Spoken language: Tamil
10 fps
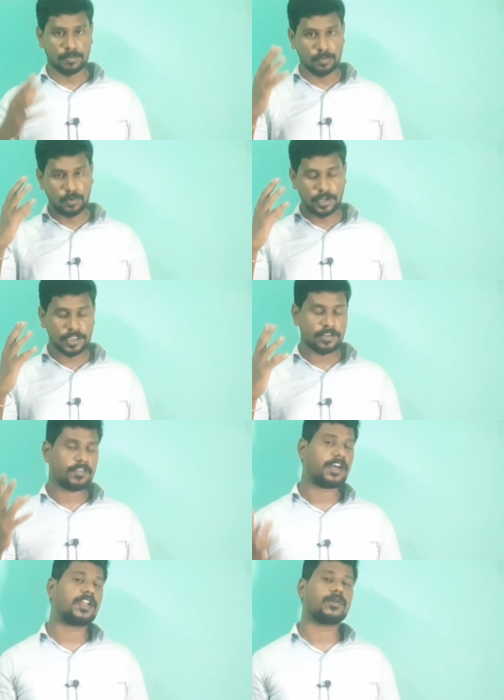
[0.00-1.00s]
மூளைக்கு
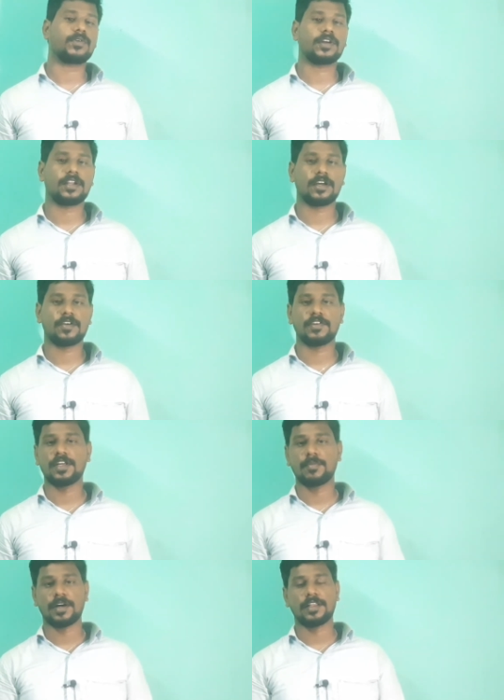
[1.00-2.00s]
வேலை கொடுக்குற
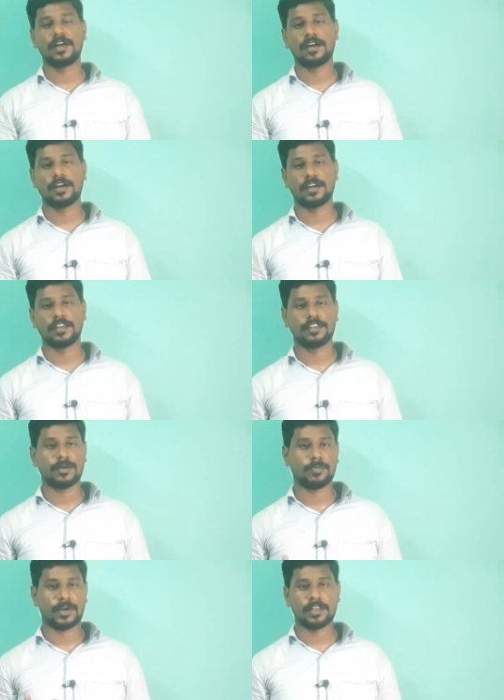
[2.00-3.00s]
விதமாக தான் இந்த
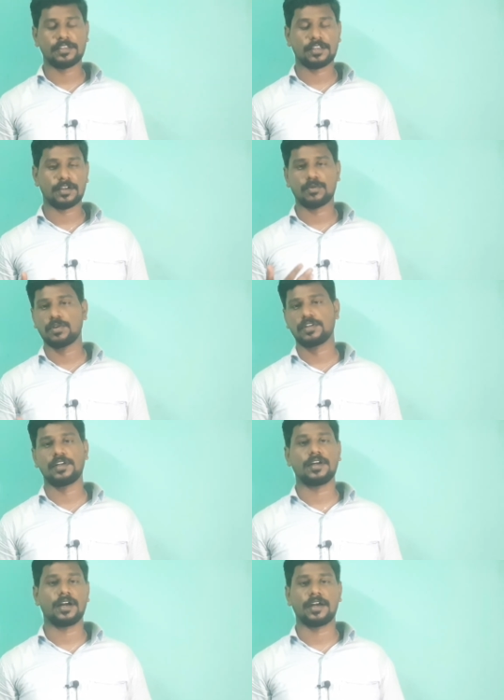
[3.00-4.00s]
படத்தை
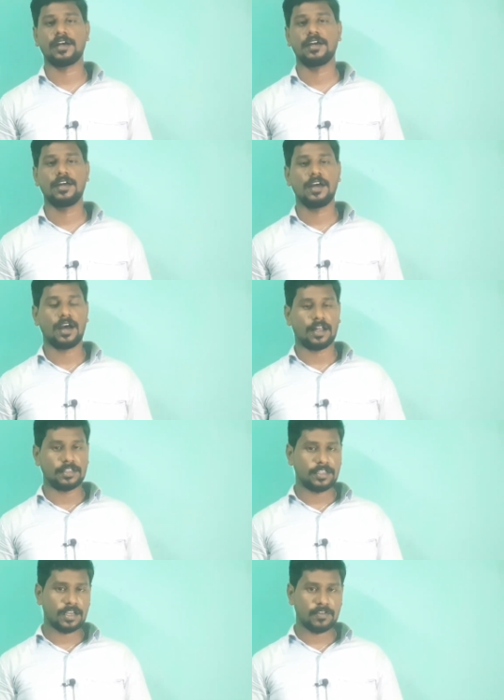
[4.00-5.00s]
கொடுத்துருக்காங்க
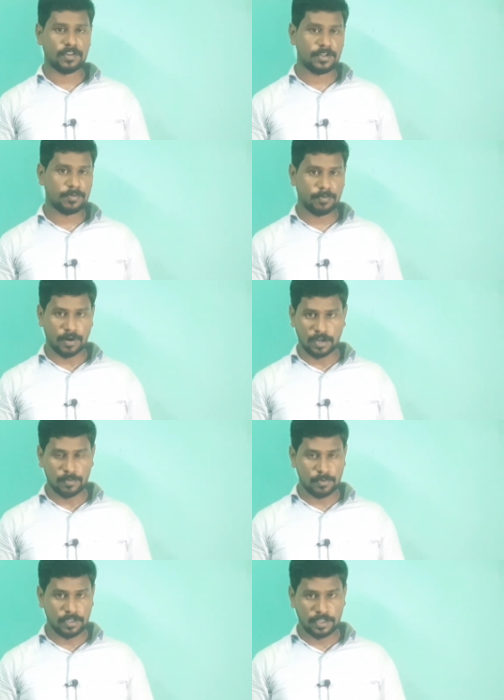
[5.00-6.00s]
அந்த அளவுக்கு
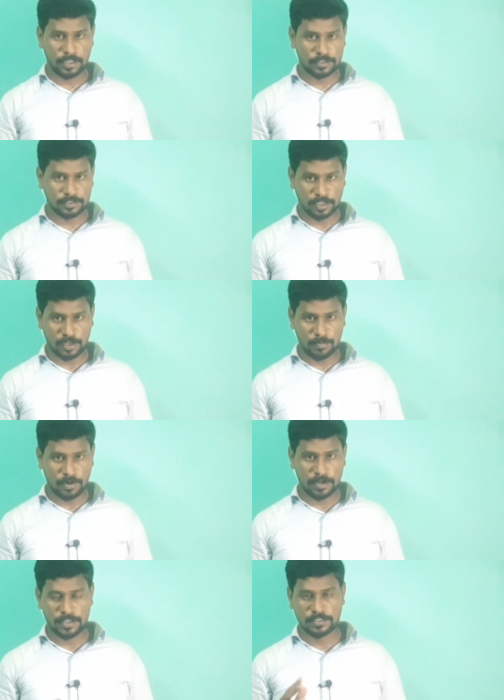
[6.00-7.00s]
படம் முழுக்க
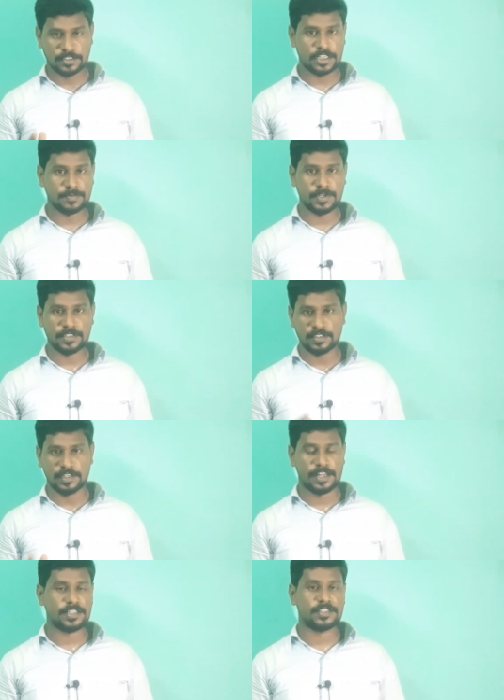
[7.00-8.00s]
தரமான சஸ்பென்ஸ்
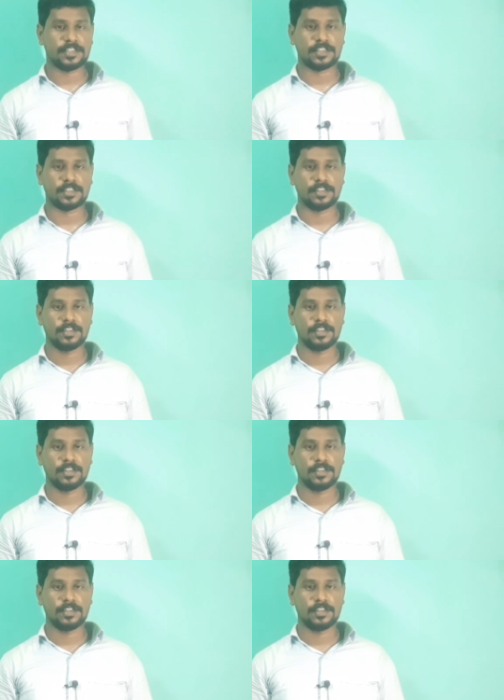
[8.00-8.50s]
நிறைஞ்சிருக்கு